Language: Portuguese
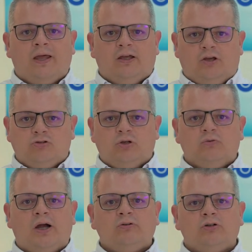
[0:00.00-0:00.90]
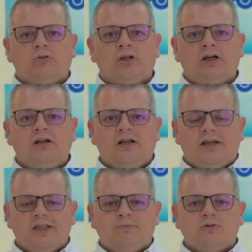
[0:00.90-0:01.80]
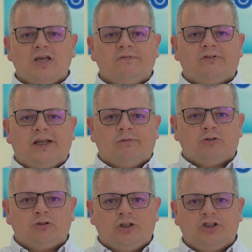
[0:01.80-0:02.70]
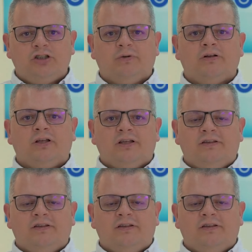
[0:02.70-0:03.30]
Eu sou Eduardo Hortolã, responsável técnico para Curitiba.